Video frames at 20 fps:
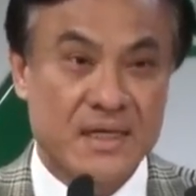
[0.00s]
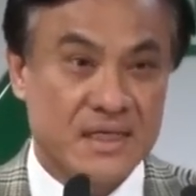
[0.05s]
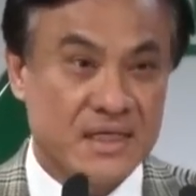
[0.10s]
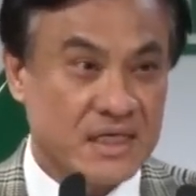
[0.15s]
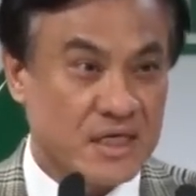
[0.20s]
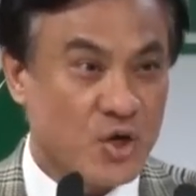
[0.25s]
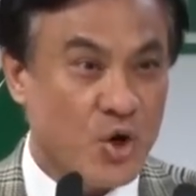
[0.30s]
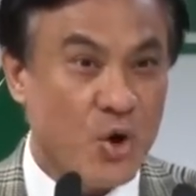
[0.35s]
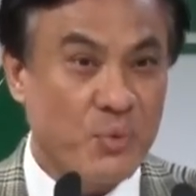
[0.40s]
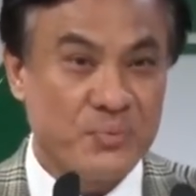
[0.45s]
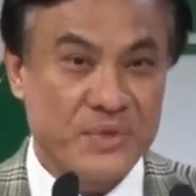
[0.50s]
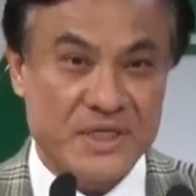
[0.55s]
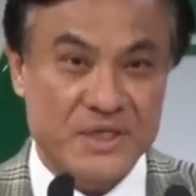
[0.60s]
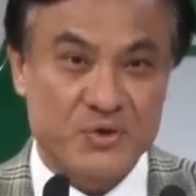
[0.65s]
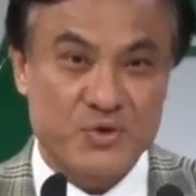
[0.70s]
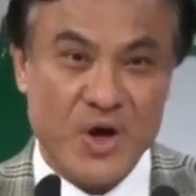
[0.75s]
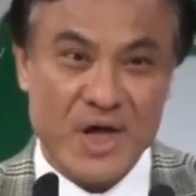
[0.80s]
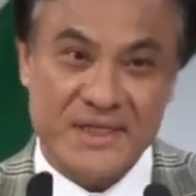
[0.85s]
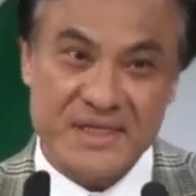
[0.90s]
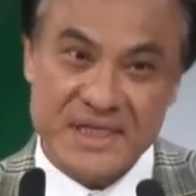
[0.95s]
以公民
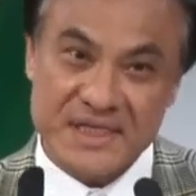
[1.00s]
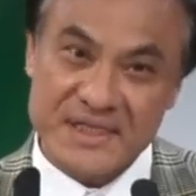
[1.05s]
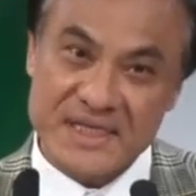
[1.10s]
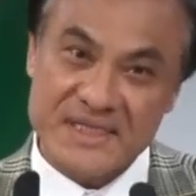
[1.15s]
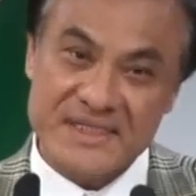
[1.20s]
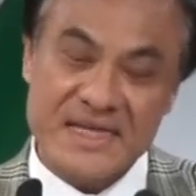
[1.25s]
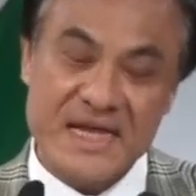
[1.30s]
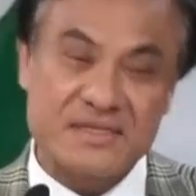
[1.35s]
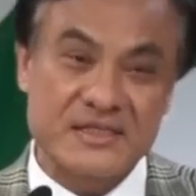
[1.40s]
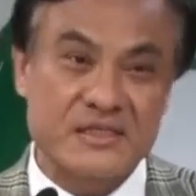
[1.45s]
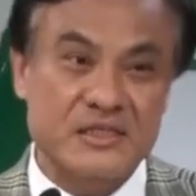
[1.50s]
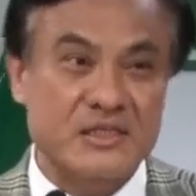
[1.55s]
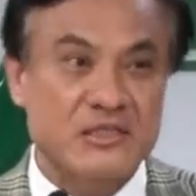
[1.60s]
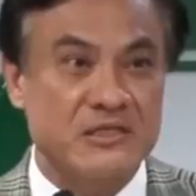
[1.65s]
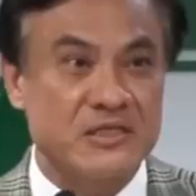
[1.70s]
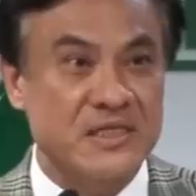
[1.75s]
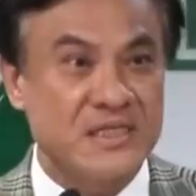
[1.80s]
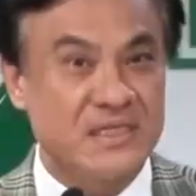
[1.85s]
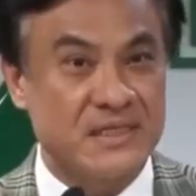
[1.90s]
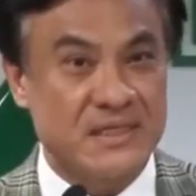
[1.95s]
团体、第三
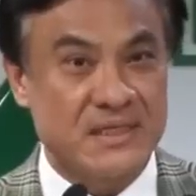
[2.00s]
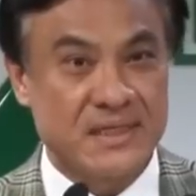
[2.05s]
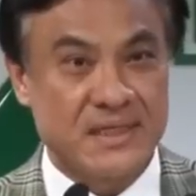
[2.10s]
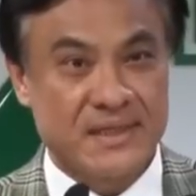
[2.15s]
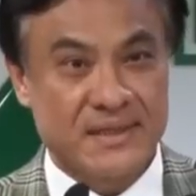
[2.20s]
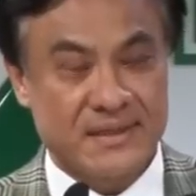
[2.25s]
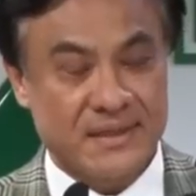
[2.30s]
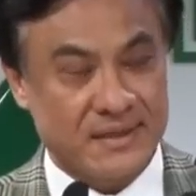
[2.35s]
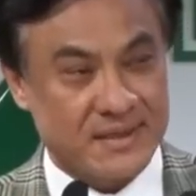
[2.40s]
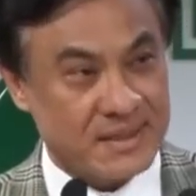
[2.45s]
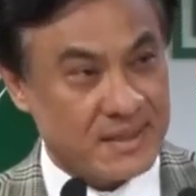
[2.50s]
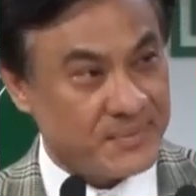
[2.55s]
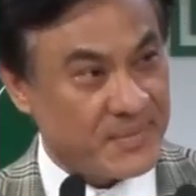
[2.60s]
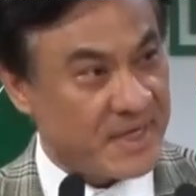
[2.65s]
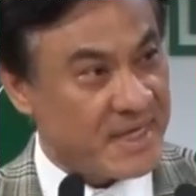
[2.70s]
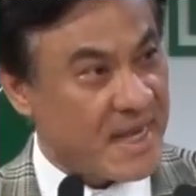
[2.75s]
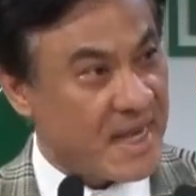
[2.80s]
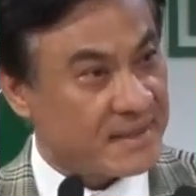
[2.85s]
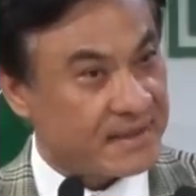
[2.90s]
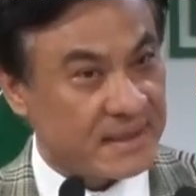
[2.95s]
势力的怎
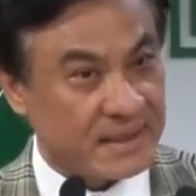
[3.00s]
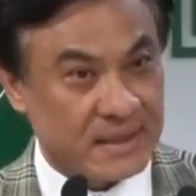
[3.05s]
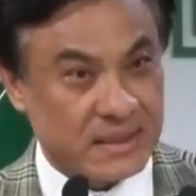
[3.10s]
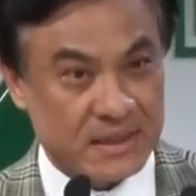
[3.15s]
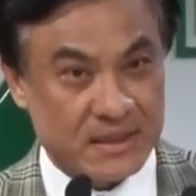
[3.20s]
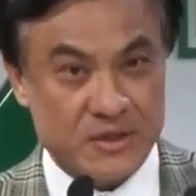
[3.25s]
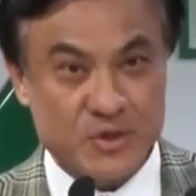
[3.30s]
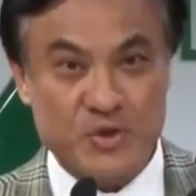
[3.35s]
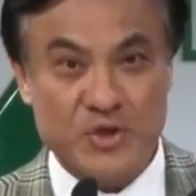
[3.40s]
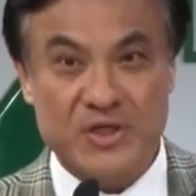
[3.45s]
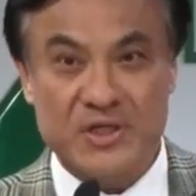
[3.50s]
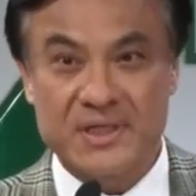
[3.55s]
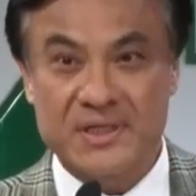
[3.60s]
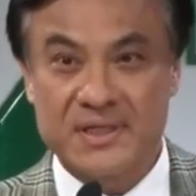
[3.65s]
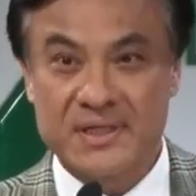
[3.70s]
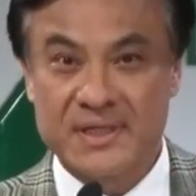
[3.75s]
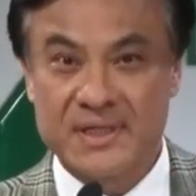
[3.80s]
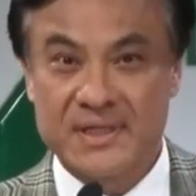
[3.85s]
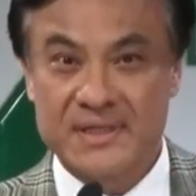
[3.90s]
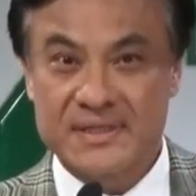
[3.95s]
么样的合作，
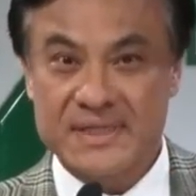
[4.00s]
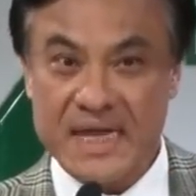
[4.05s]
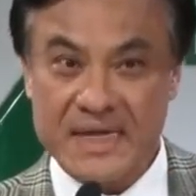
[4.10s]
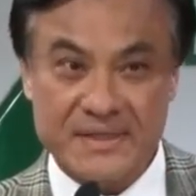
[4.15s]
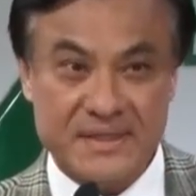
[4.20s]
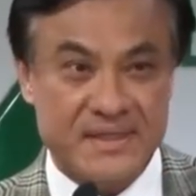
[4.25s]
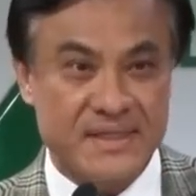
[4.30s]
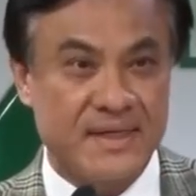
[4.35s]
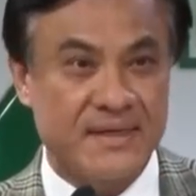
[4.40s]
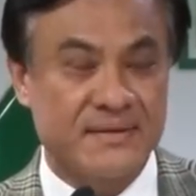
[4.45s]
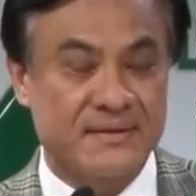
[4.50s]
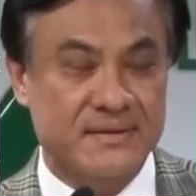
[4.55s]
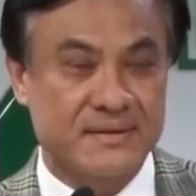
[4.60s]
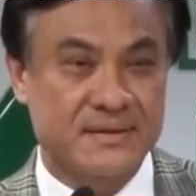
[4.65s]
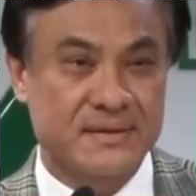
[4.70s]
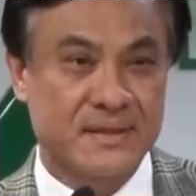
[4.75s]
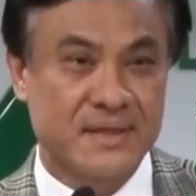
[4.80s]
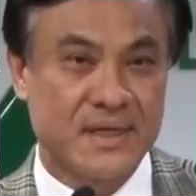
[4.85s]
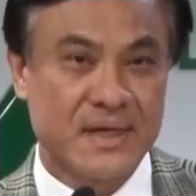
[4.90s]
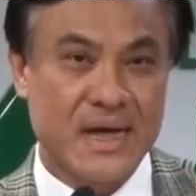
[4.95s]
展现
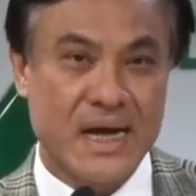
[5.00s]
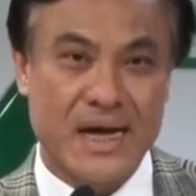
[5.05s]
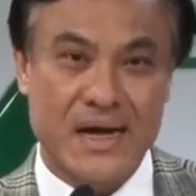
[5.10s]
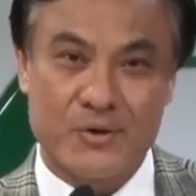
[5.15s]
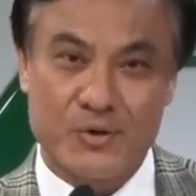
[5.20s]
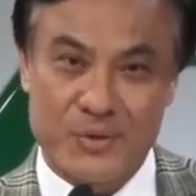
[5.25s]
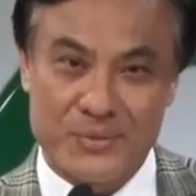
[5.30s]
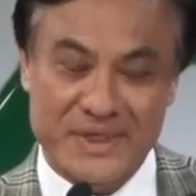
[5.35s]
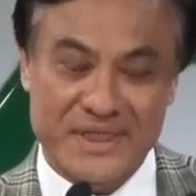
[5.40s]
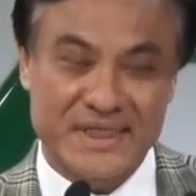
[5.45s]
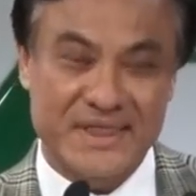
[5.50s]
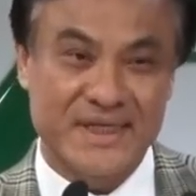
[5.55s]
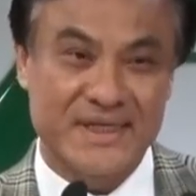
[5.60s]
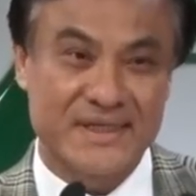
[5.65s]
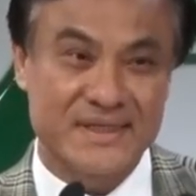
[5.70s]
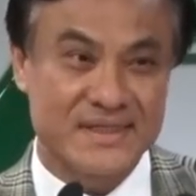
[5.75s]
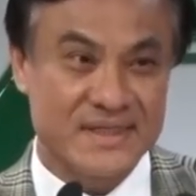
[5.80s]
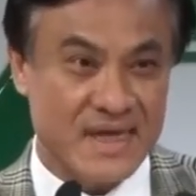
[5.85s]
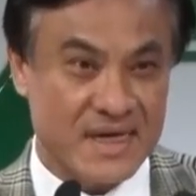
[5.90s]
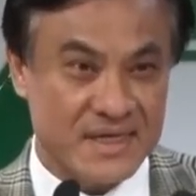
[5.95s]
啊我们
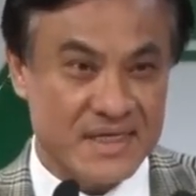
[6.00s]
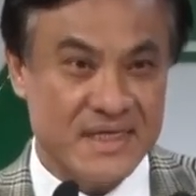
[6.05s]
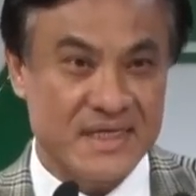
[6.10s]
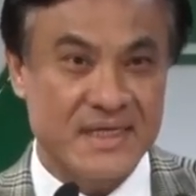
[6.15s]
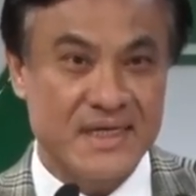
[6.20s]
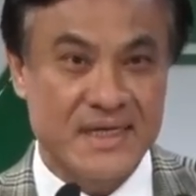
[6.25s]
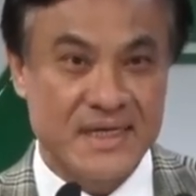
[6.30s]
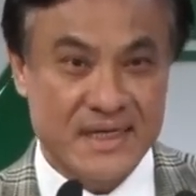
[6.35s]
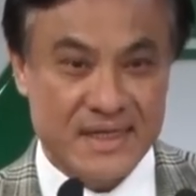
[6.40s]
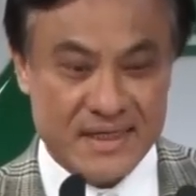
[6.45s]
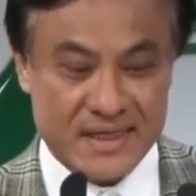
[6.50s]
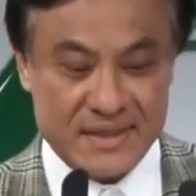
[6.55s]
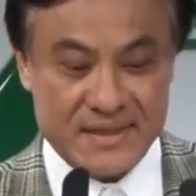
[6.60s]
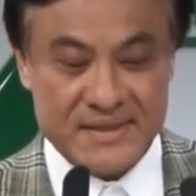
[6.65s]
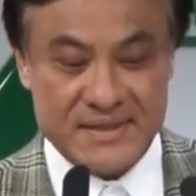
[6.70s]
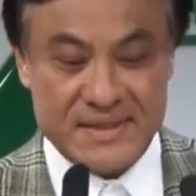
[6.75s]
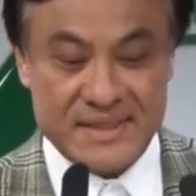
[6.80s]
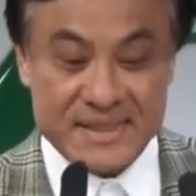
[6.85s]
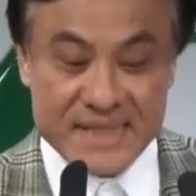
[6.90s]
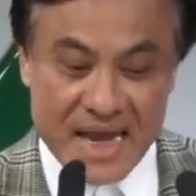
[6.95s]
的诚意
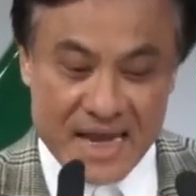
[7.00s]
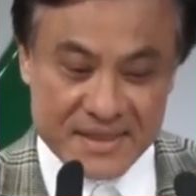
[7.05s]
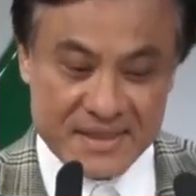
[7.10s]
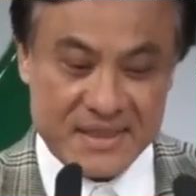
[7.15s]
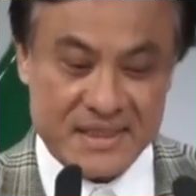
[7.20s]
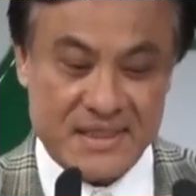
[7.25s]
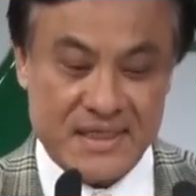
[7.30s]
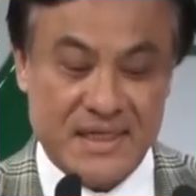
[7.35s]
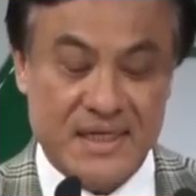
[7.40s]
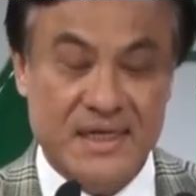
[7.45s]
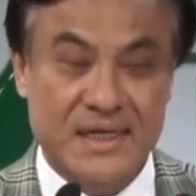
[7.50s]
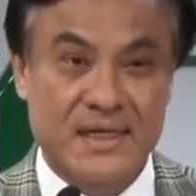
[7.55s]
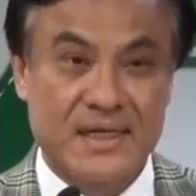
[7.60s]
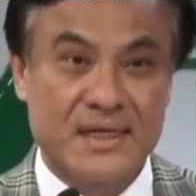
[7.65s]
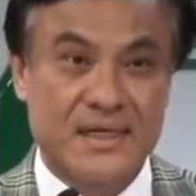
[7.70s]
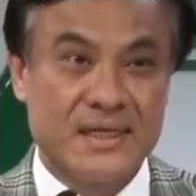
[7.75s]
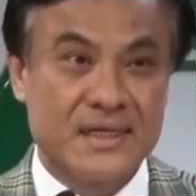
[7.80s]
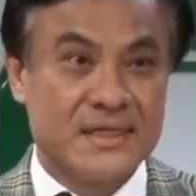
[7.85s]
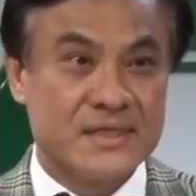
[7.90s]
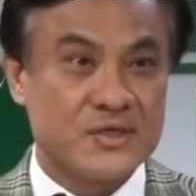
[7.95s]
跟善意。
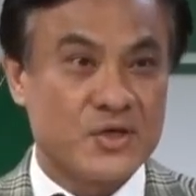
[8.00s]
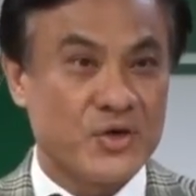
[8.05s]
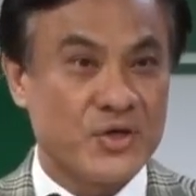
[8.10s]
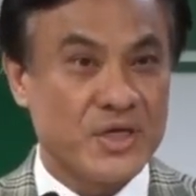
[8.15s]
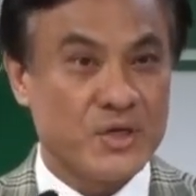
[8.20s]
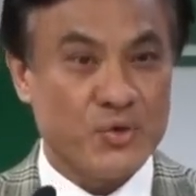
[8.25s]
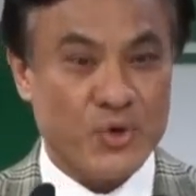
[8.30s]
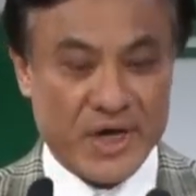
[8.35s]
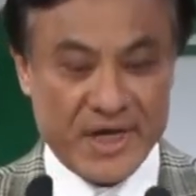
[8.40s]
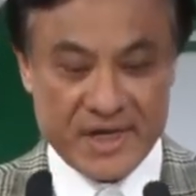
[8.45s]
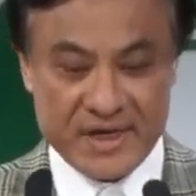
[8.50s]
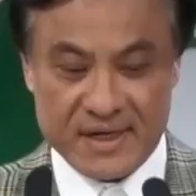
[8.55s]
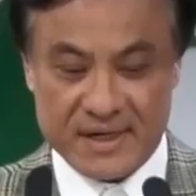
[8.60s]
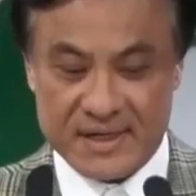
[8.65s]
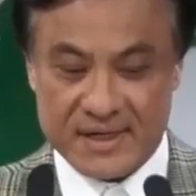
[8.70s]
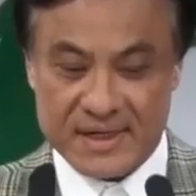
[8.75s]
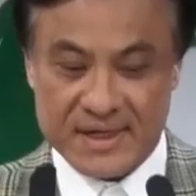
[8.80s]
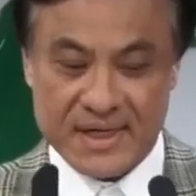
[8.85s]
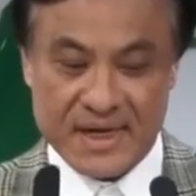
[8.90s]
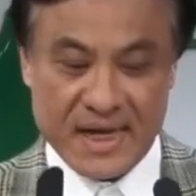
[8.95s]
所以为
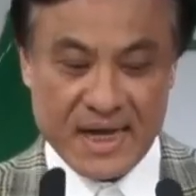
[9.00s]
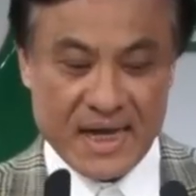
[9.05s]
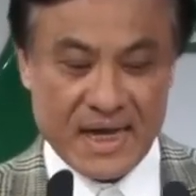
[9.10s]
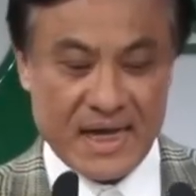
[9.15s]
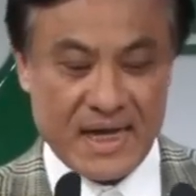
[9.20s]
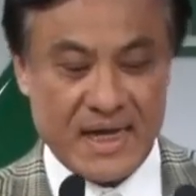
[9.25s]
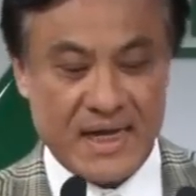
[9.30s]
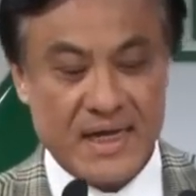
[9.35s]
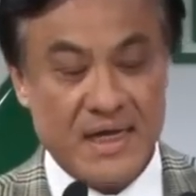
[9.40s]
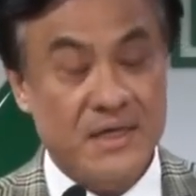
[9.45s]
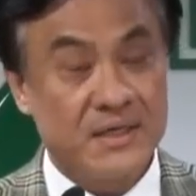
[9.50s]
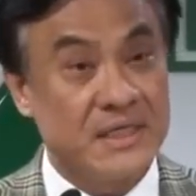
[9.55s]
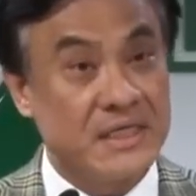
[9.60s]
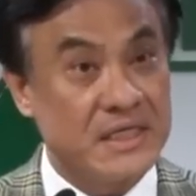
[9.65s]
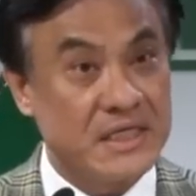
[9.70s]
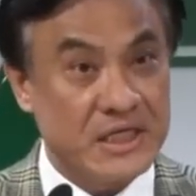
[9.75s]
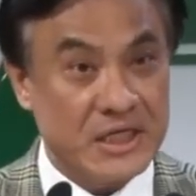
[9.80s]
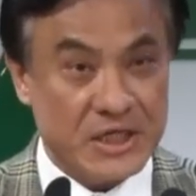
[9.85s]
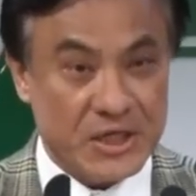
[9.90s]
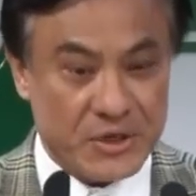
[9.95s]
了啊二
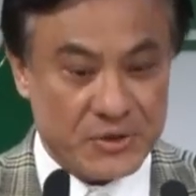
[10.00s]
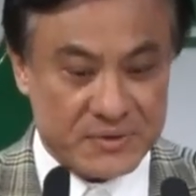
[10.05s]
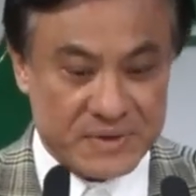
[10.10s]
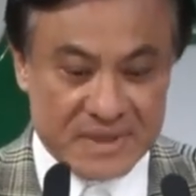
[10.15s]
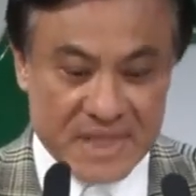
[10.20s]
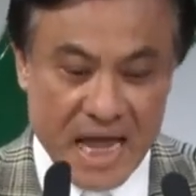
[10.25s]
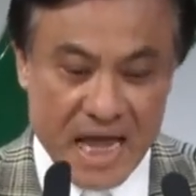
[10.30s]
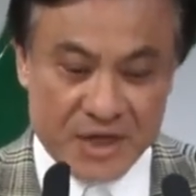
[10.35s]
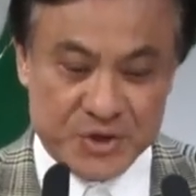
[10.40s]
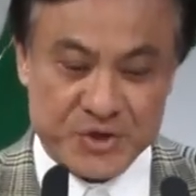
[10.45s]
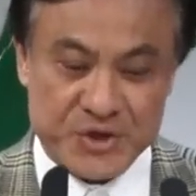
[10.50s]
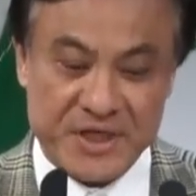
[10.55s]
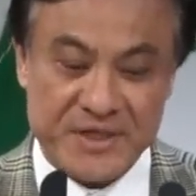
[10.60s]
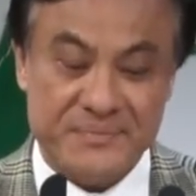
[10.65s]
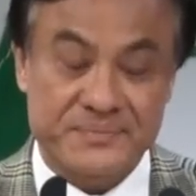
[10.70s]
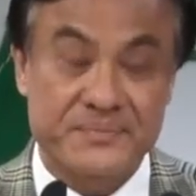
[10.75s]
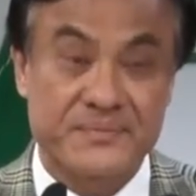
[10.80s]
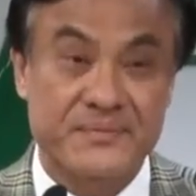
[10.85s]
零一六大选，